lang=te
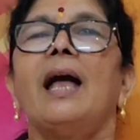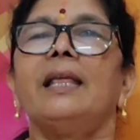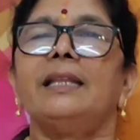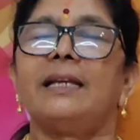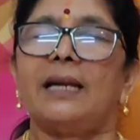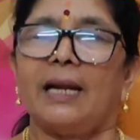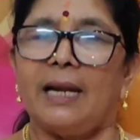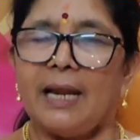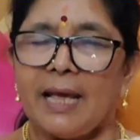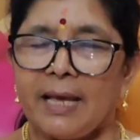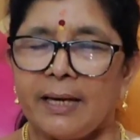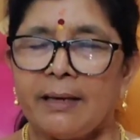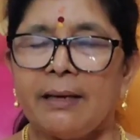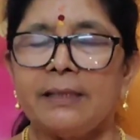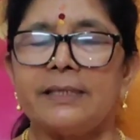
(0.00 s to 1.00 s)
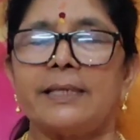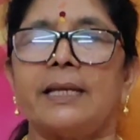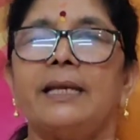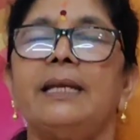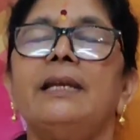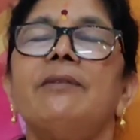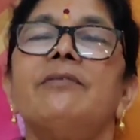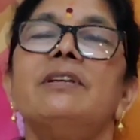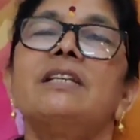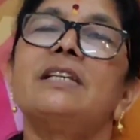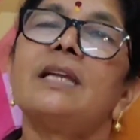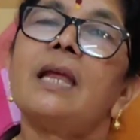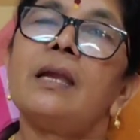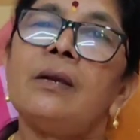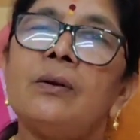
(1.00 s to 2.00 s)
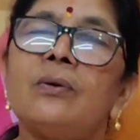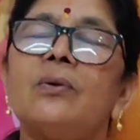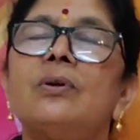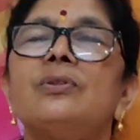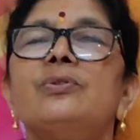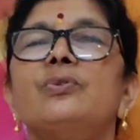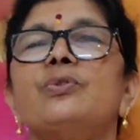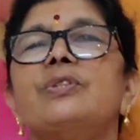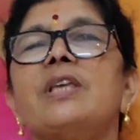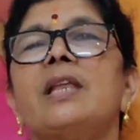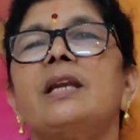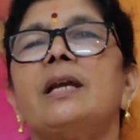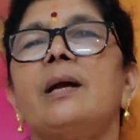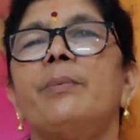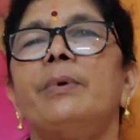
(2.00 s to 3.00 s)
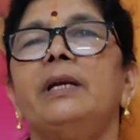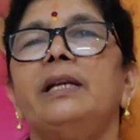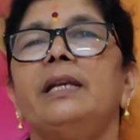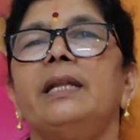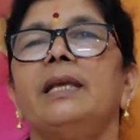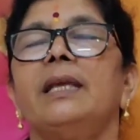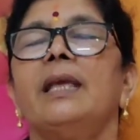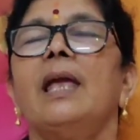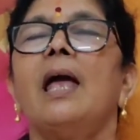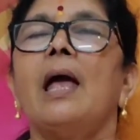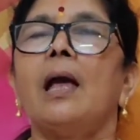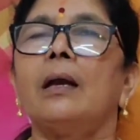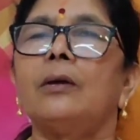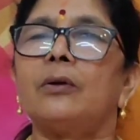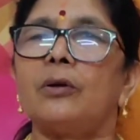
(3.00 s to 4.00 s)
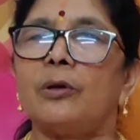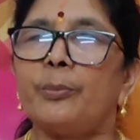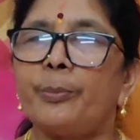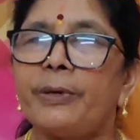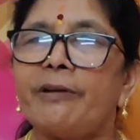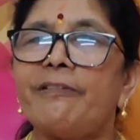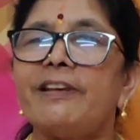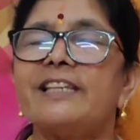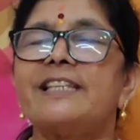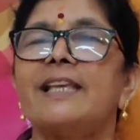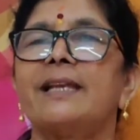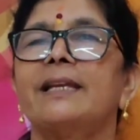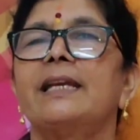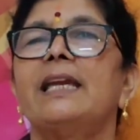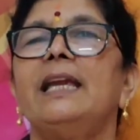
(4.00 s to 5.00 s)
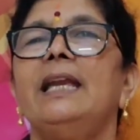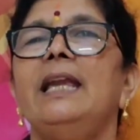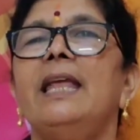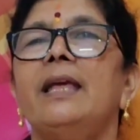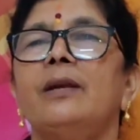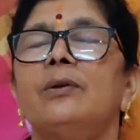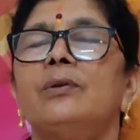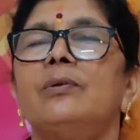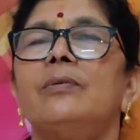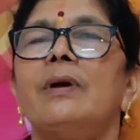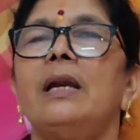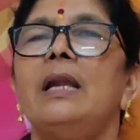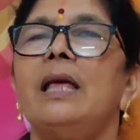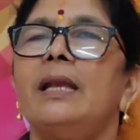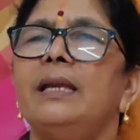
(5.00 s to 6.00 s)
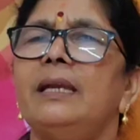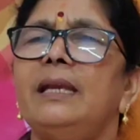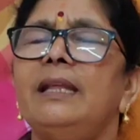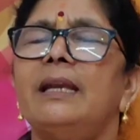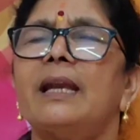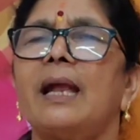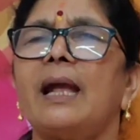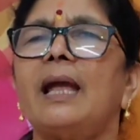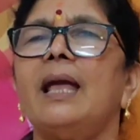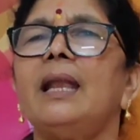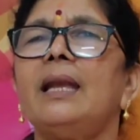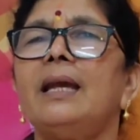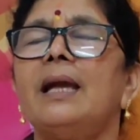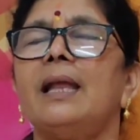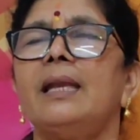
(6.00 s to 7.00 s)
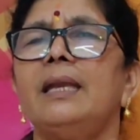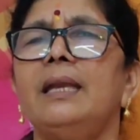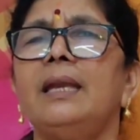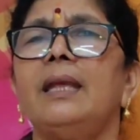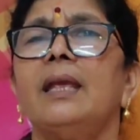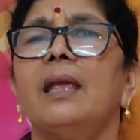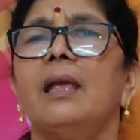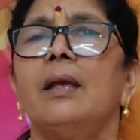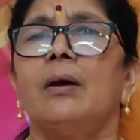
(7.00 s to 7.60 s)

అది కళ్ళారా జరిగిన విషయాలను కూడా చూశాను కాబట్టి ఆ గృహప్రవేశానికి వెళ్ళాను వాళ్ళు అన్ని రకాలుగా అన్ని